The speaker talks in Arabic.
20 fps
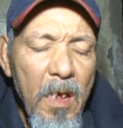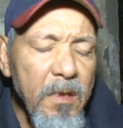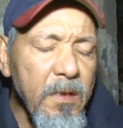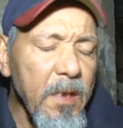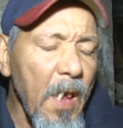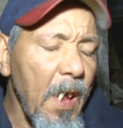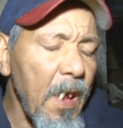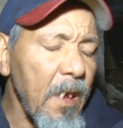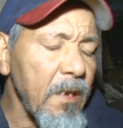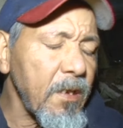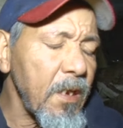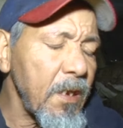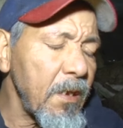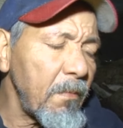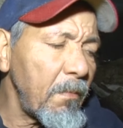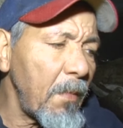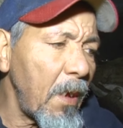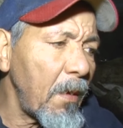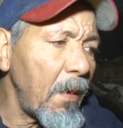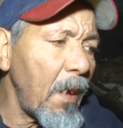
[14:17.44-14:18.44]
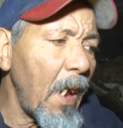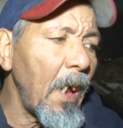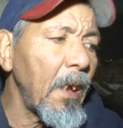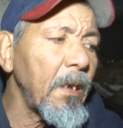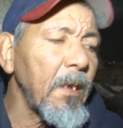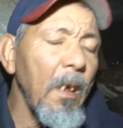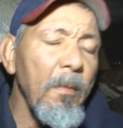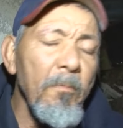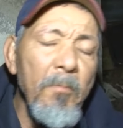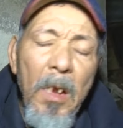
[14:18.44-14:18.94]
عايشين
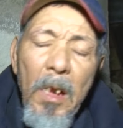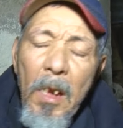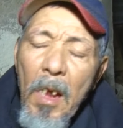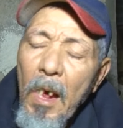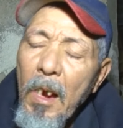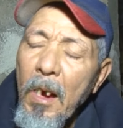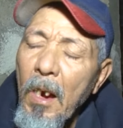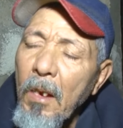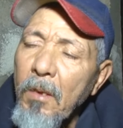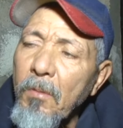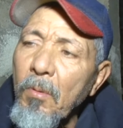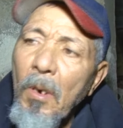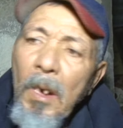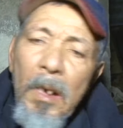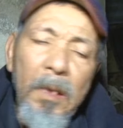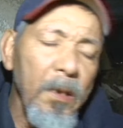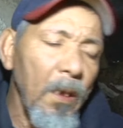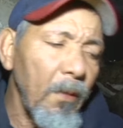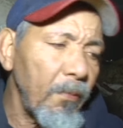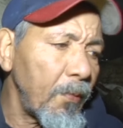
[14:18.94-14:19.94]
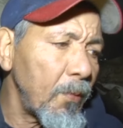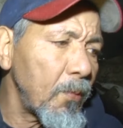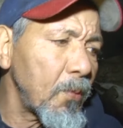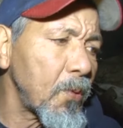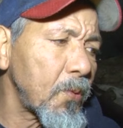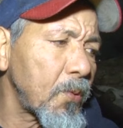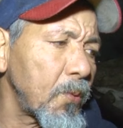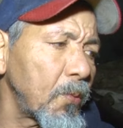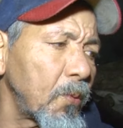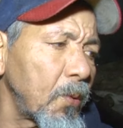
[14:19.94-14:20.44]
عندها مليارات وعندها
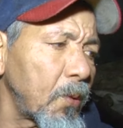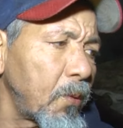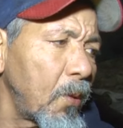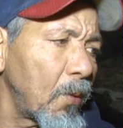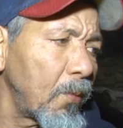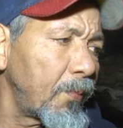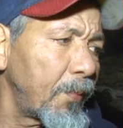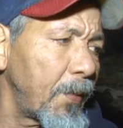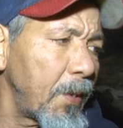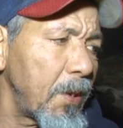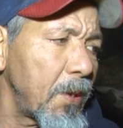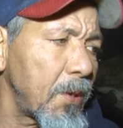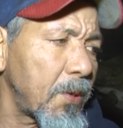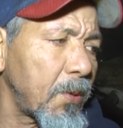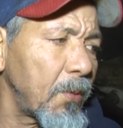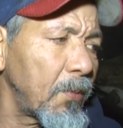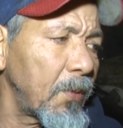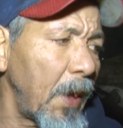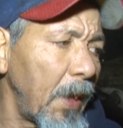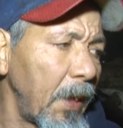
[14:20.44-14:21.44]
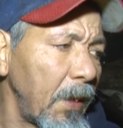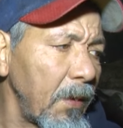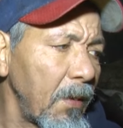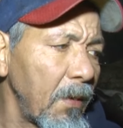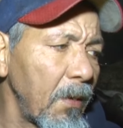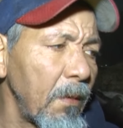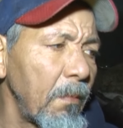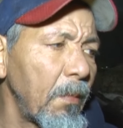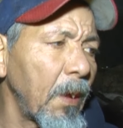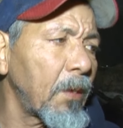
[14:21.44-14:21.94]
فلوس والدوبيس
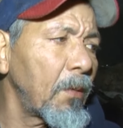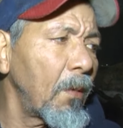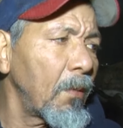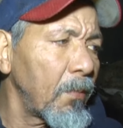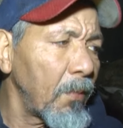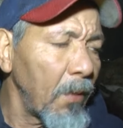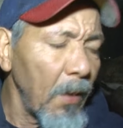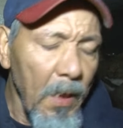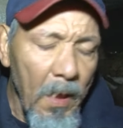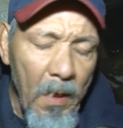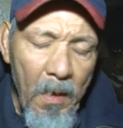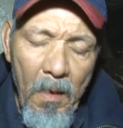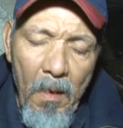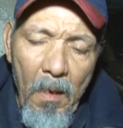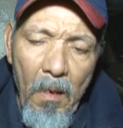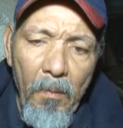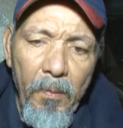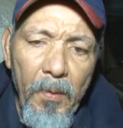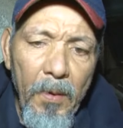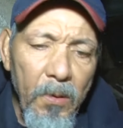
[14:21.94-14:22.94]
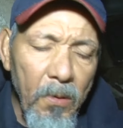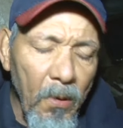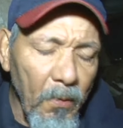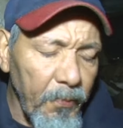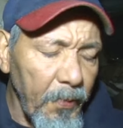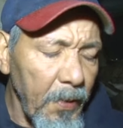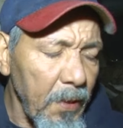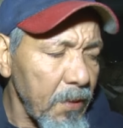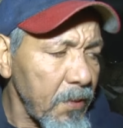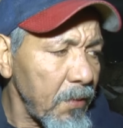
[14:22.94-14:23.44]
يبدلوا في
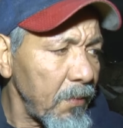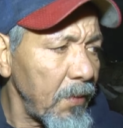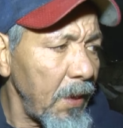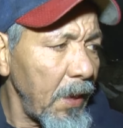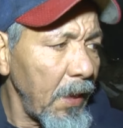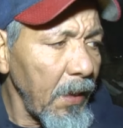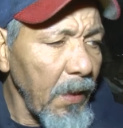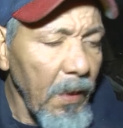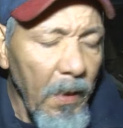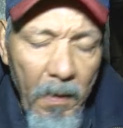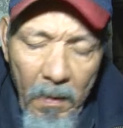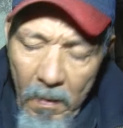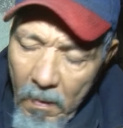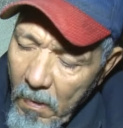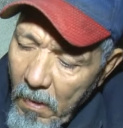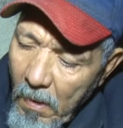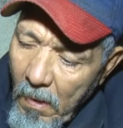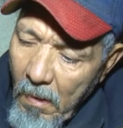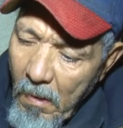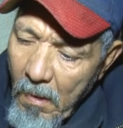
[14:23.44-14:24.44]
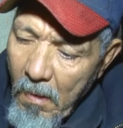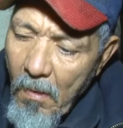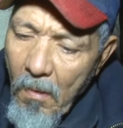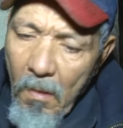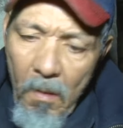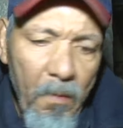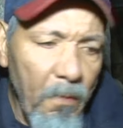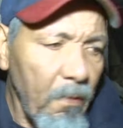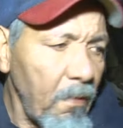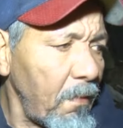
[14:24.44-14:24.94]
الدوبيس
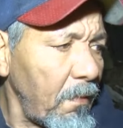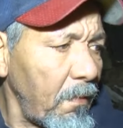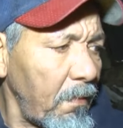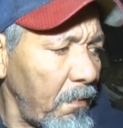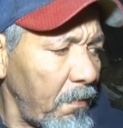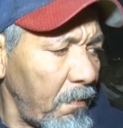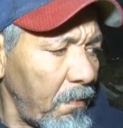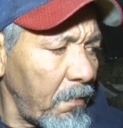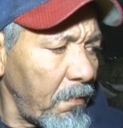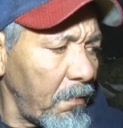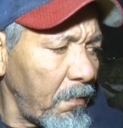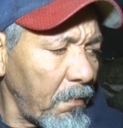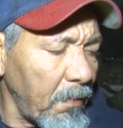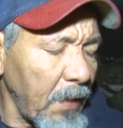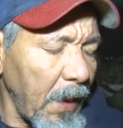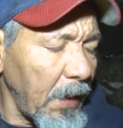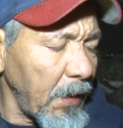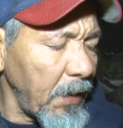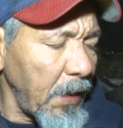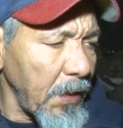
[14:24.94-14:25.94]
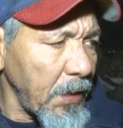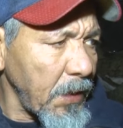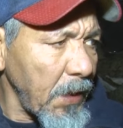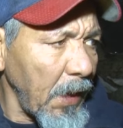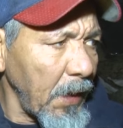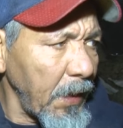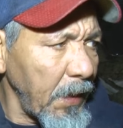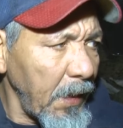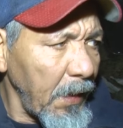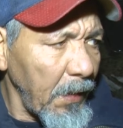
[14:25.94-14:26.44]
ونحن ايش
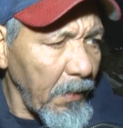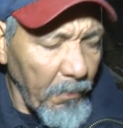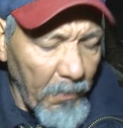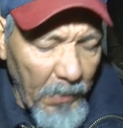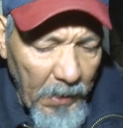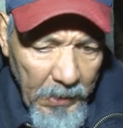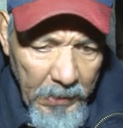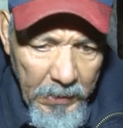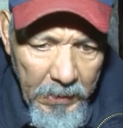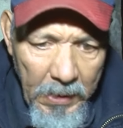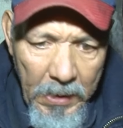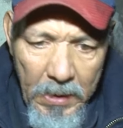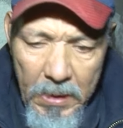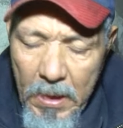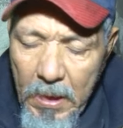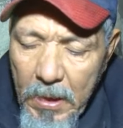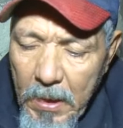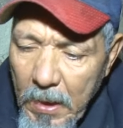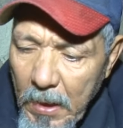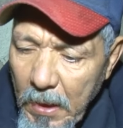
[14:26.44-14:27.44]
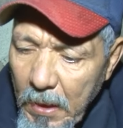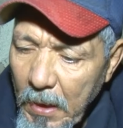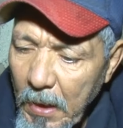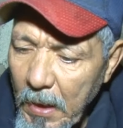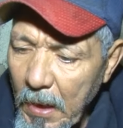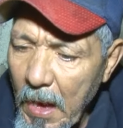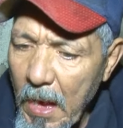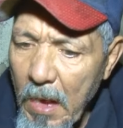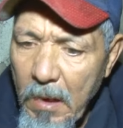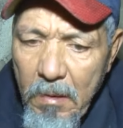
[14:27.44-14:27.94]
عندنا ما عندنا شيء
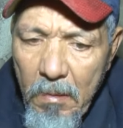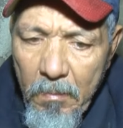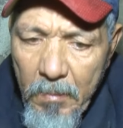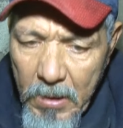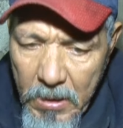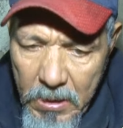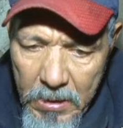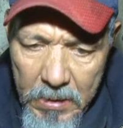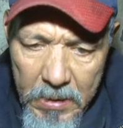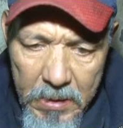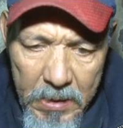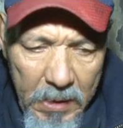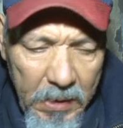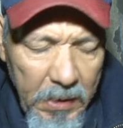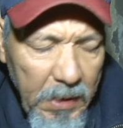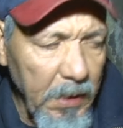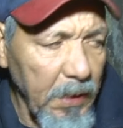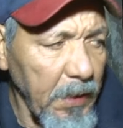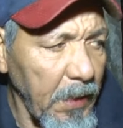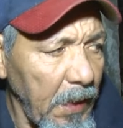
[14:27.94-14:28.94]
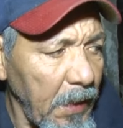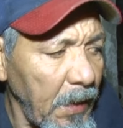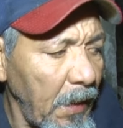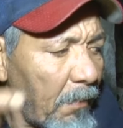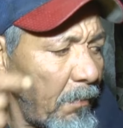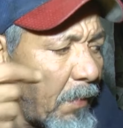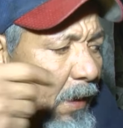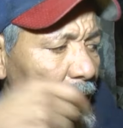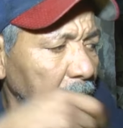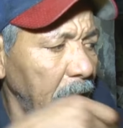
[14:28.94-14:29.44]
انا ماشي جايين كان
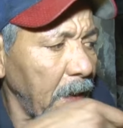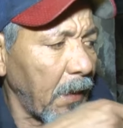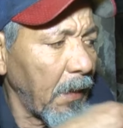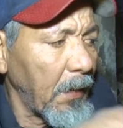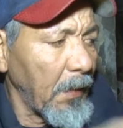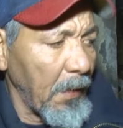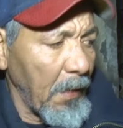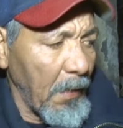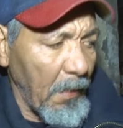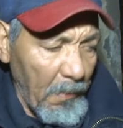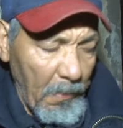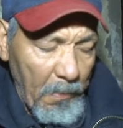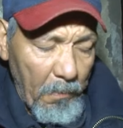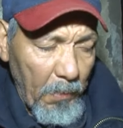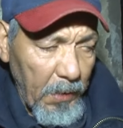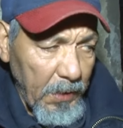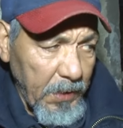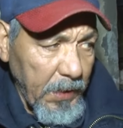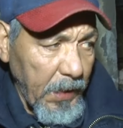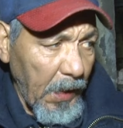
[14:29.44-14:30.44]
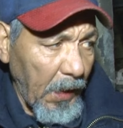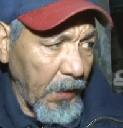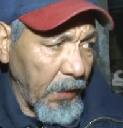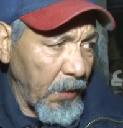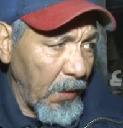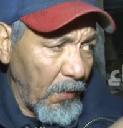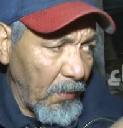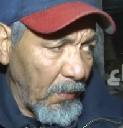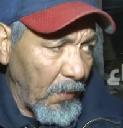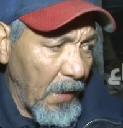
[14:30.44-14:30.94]
البعثك باش
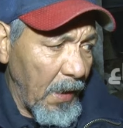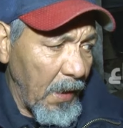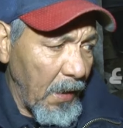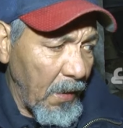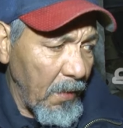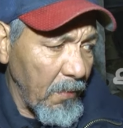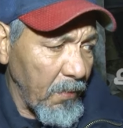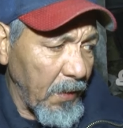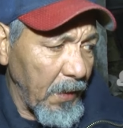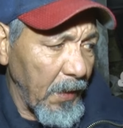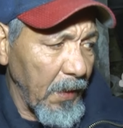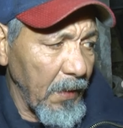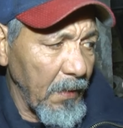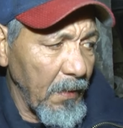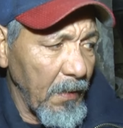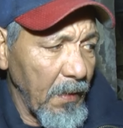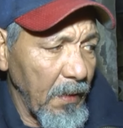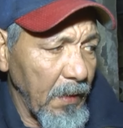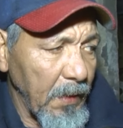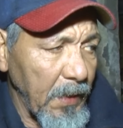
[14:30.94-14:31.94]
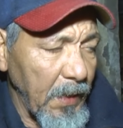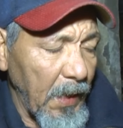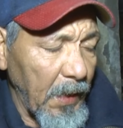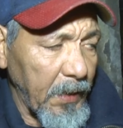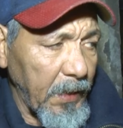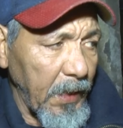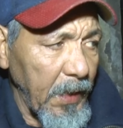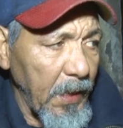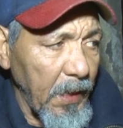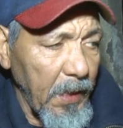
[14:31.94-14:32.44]
تقديرها هاوك
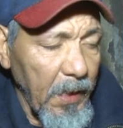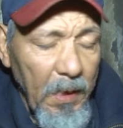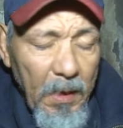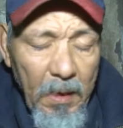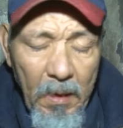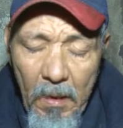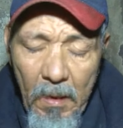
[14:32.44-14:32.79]
يعطيك